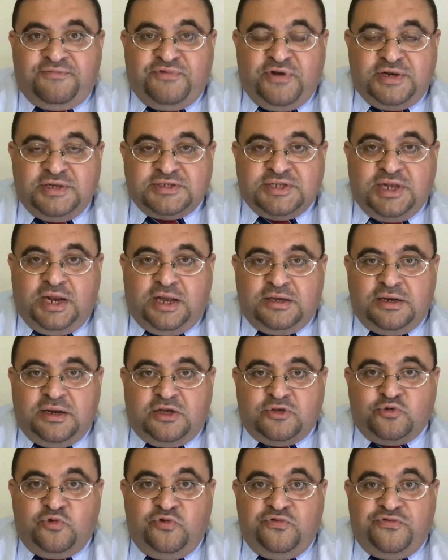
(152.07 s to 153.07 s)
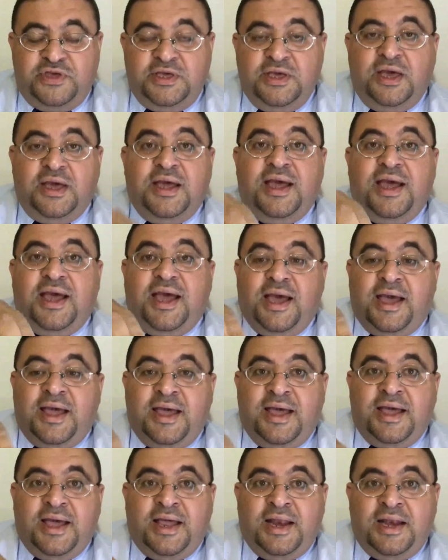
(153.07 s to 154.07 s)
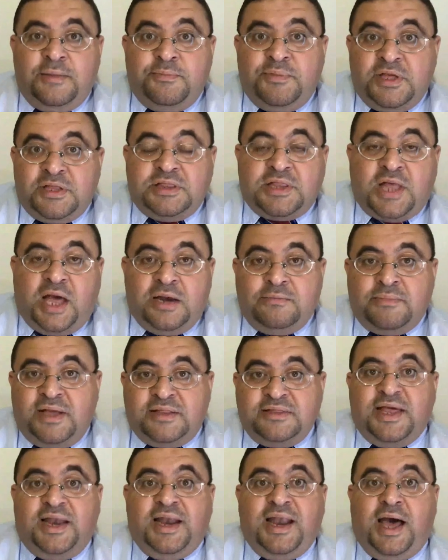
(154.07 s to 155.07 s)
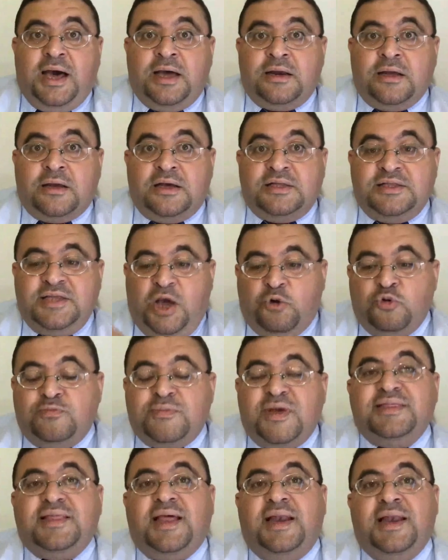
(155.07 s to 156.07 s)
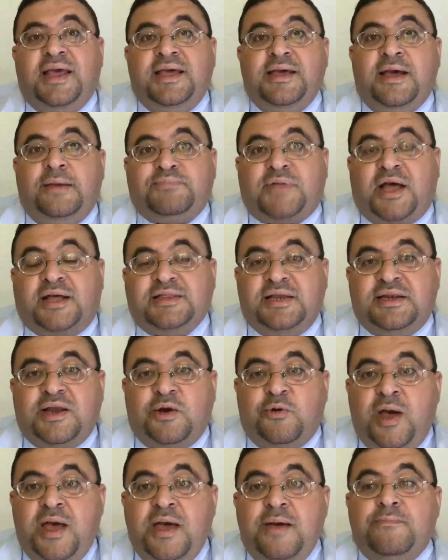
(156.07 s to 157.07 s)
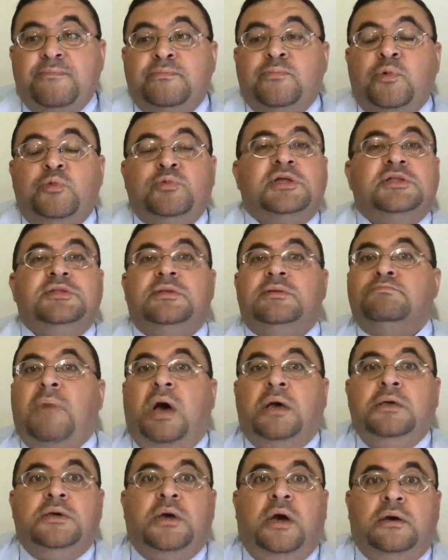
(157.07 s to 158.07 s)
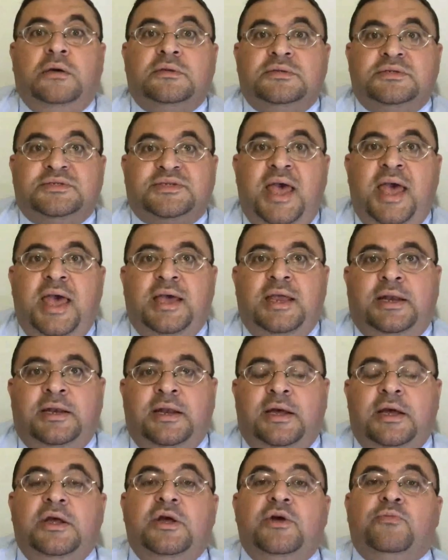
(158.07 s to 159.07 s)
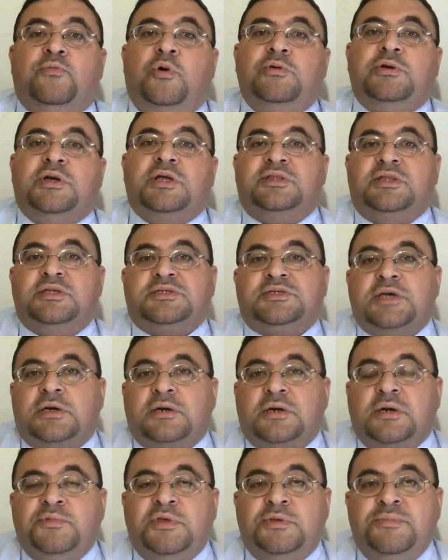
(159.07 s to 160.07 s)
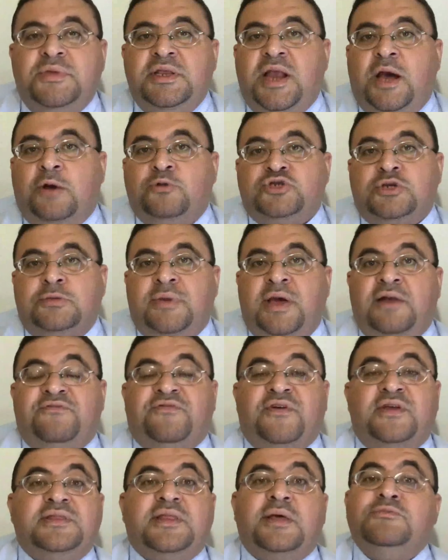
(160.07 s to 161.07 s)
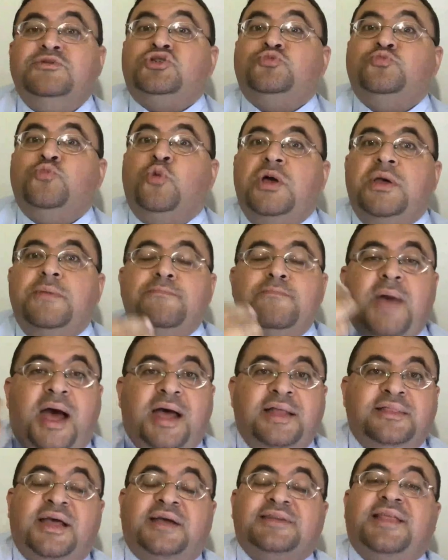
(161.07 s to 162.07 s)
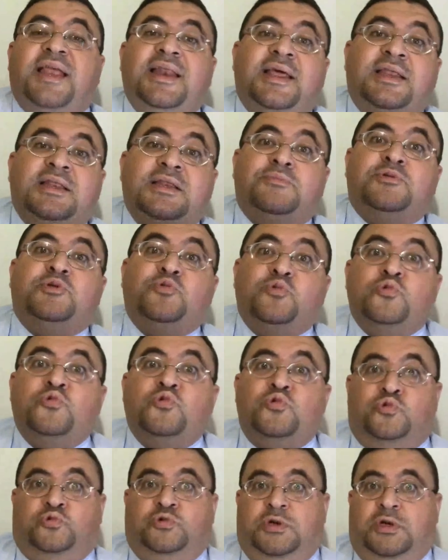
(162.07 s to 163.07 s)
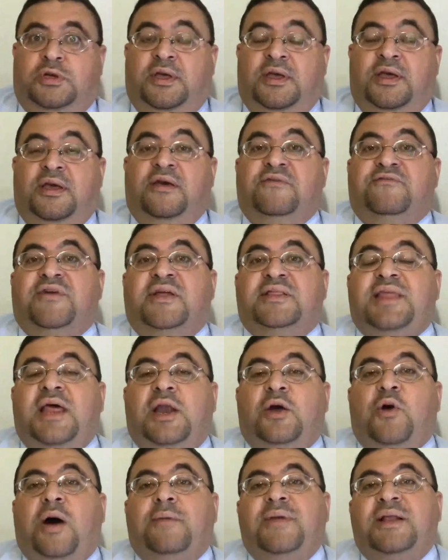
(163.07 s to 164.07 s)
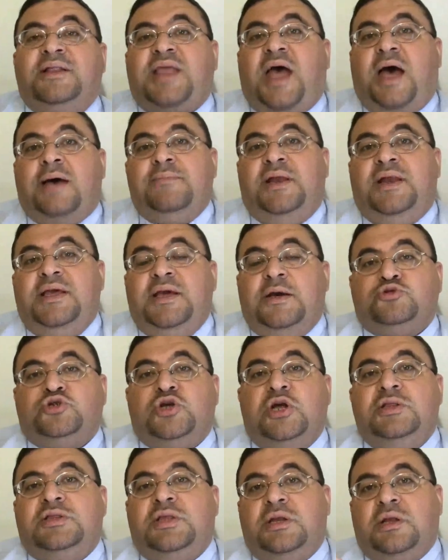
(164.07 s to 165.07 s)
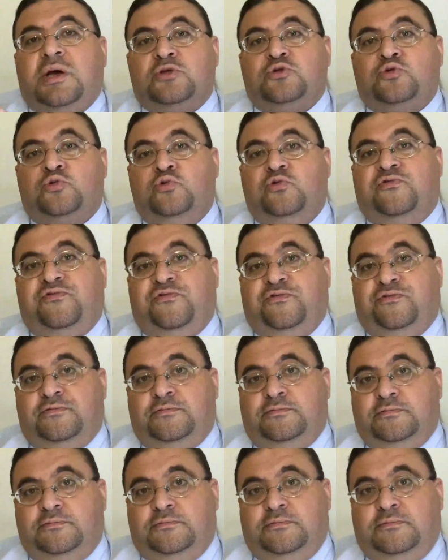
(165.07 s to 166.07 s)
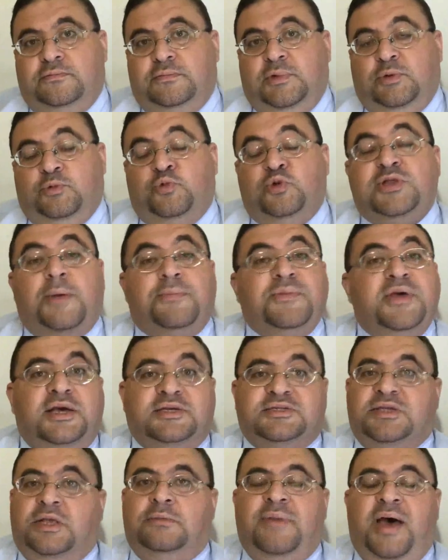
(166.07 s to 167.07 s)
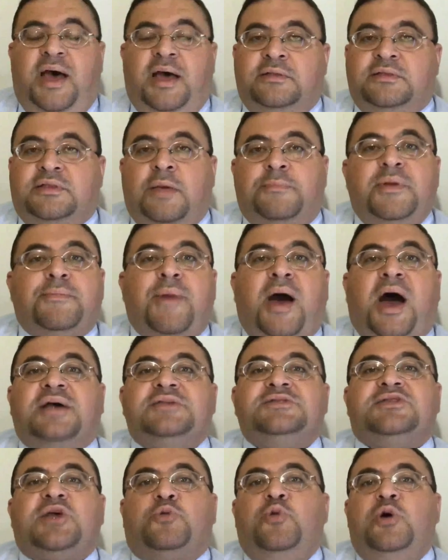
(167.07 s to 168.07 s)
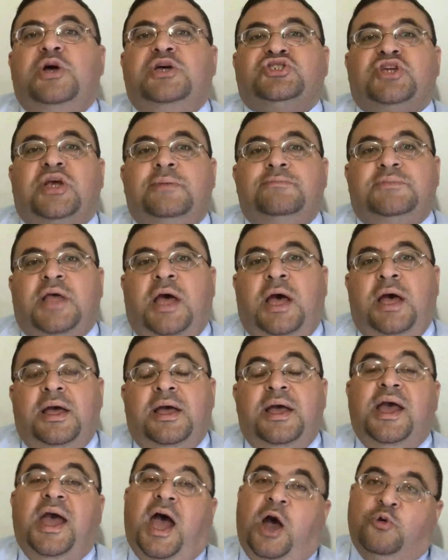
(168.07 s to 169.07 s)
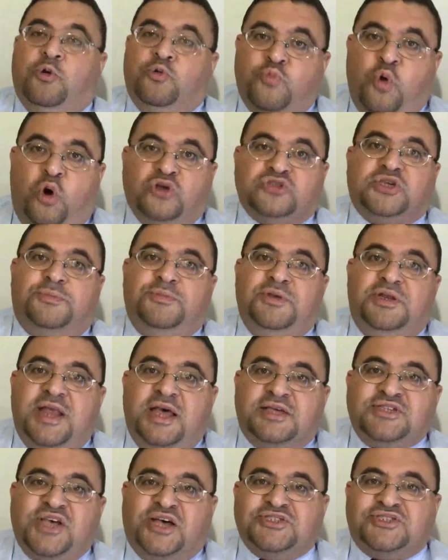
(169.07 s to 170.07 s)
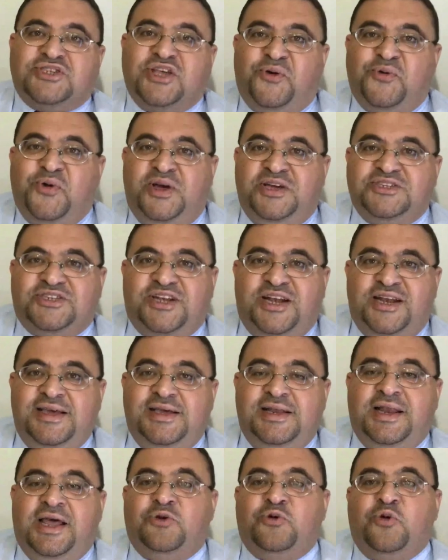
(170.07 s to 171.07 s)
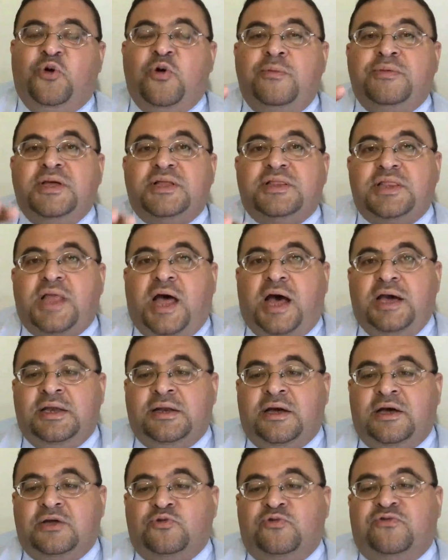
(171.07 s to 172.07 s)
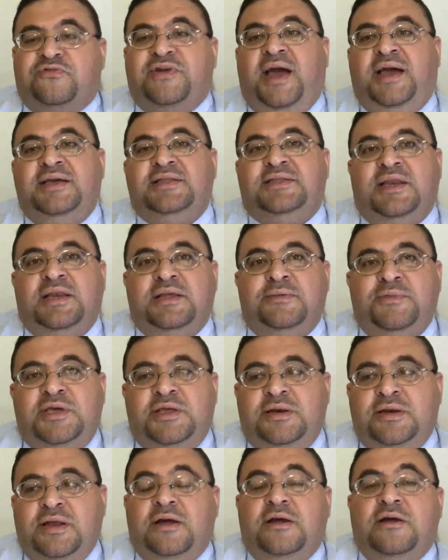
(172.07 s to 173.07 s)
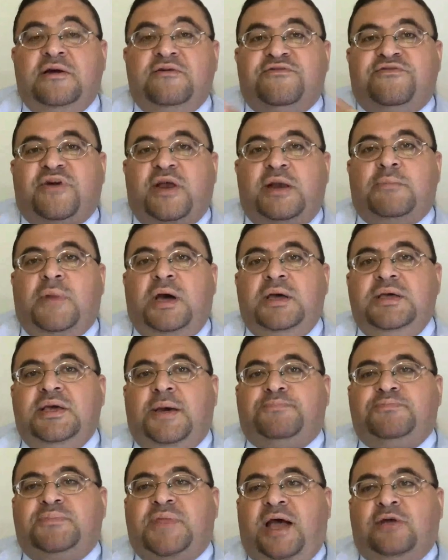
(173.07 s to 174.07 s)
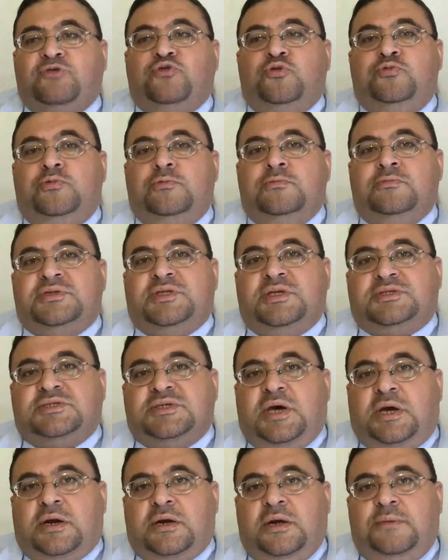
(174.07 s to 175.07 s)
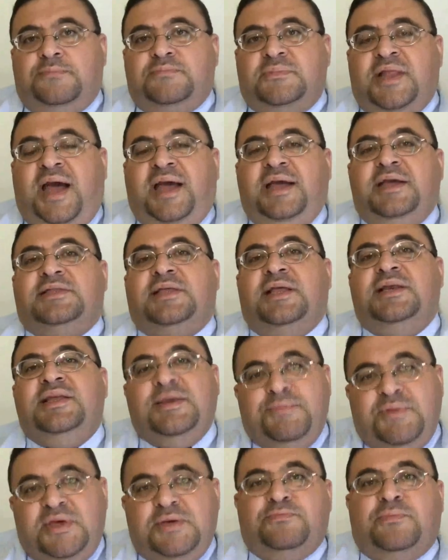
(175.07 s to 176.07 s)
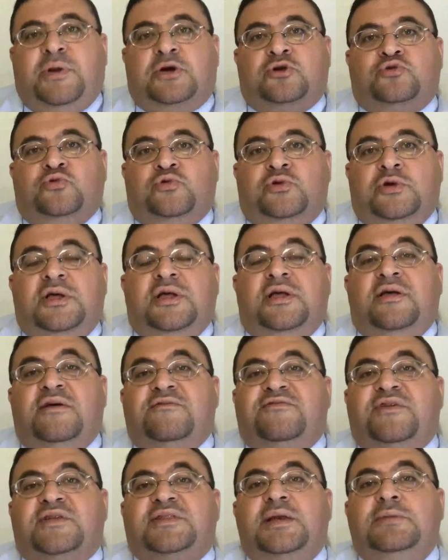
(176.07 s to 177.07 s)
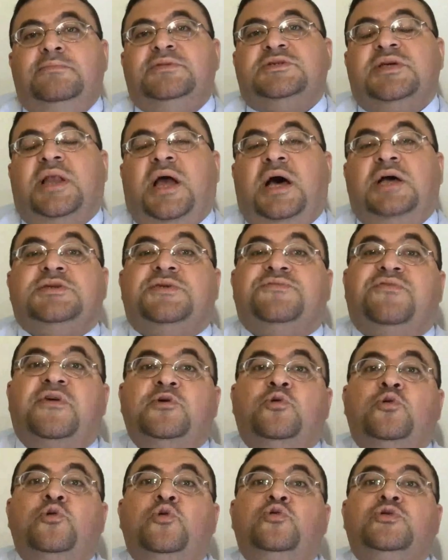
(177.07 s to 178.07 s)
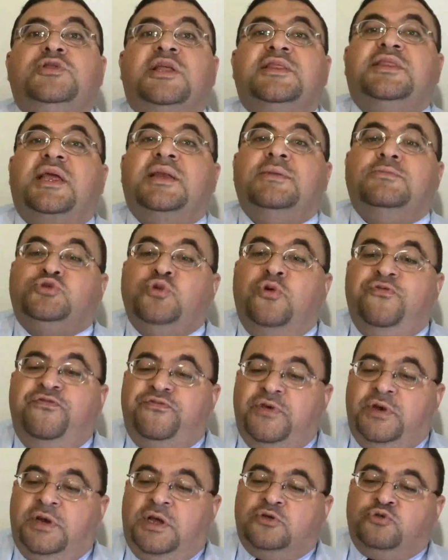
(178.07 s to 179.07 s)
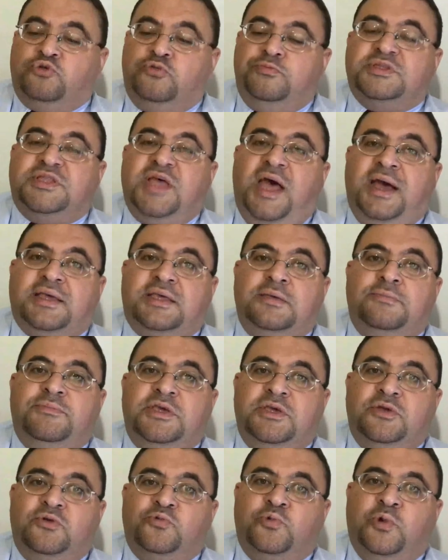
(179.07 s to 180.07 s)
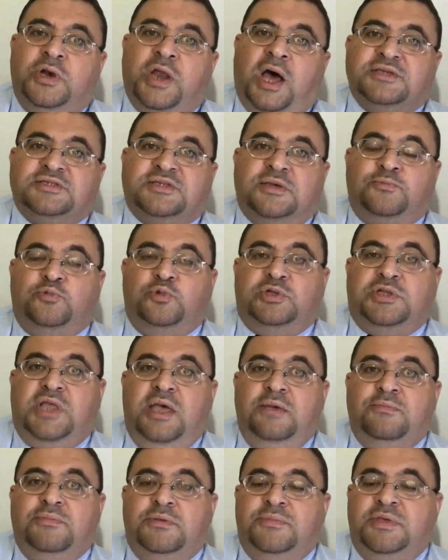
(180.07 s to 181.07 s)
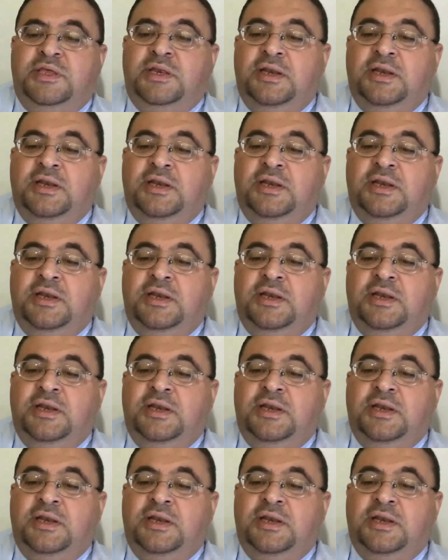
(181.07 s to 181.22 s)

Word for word: في الانزلاق الغضروفي آه، اللي بيطلع الماده الحارقه دي او الماده اللي هي بتاعه النواه ممكن ميه سائل ممكن تتسرب يمين او شمال فانت مش مهم عندك ده اللي احنا بنقوله فانت لو عملت عمليه وشلت الغضروف وده بيحصل بقى انت بيبقى حظك وحش امتى او معظم الناس حظها وحش ليه لان هو بيطلع الغضروف ناحيه اليمين فالميه بتاعته بتتسرب ناحيه اليمين برضه فتلمس العصب فيقولوا له ده انت شوف الغضروف بتاعك يمين والعصب ملتهب